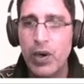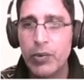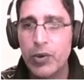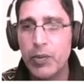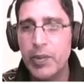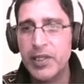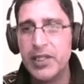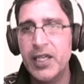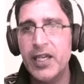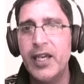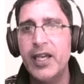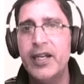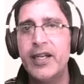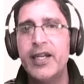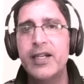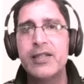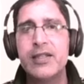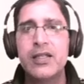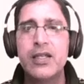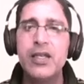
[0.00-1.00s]
वो आपको पता
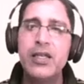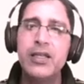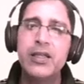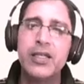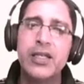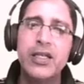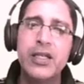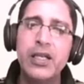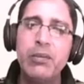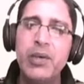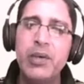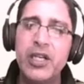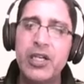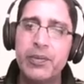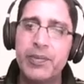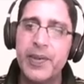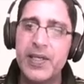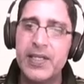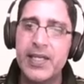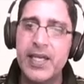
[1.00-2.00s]
है दैट इज 330
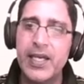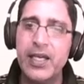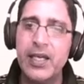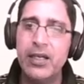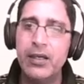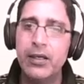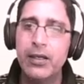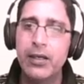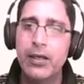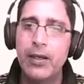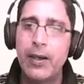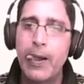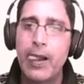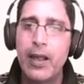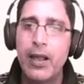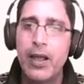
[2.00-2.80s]
मीटर पर सेकेंड